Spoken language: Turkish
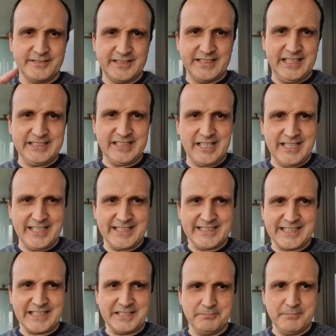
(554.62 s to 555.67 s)
net hale
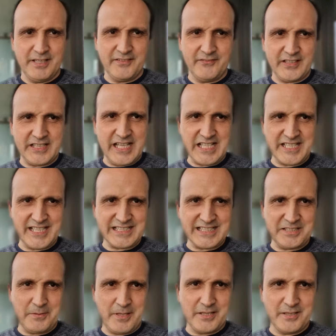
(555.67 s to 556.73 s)
getirdim. Ve gerçek
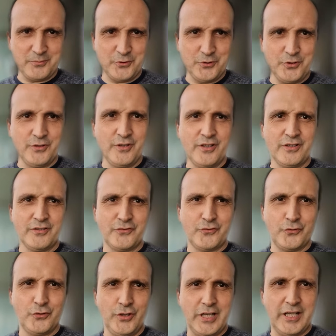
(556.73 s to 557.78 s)
zamanlı bunu
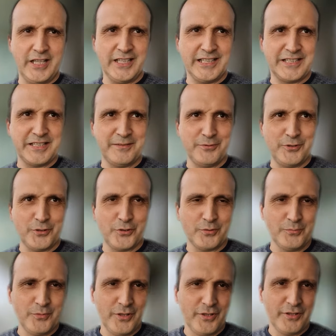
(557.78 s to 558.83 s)
flu hale getirebiliyorum.
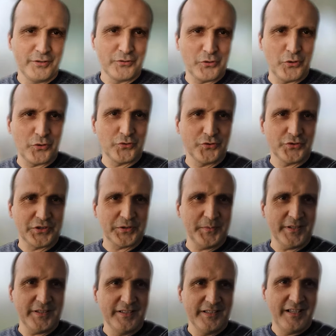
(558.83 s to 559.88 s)
Gördüğünüz
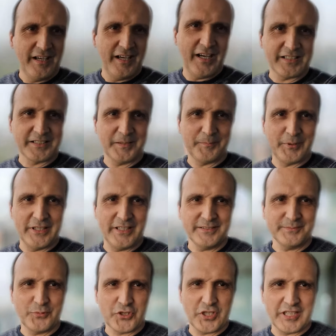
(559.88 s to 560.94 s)
gibi arka plan
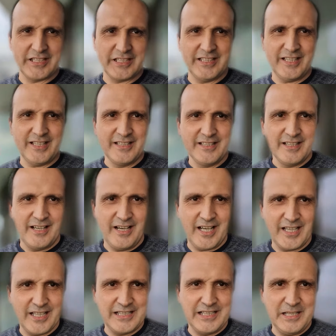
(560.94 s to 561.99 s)
bu şekilde
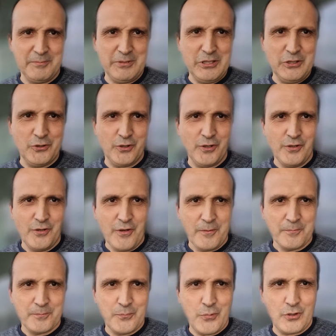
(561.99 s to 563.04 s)
halledilebiliyor.
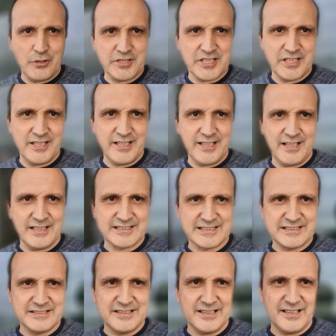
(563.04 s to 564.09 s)
Böylece ne
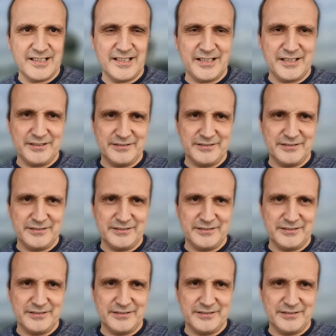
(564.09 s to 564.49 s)
aslında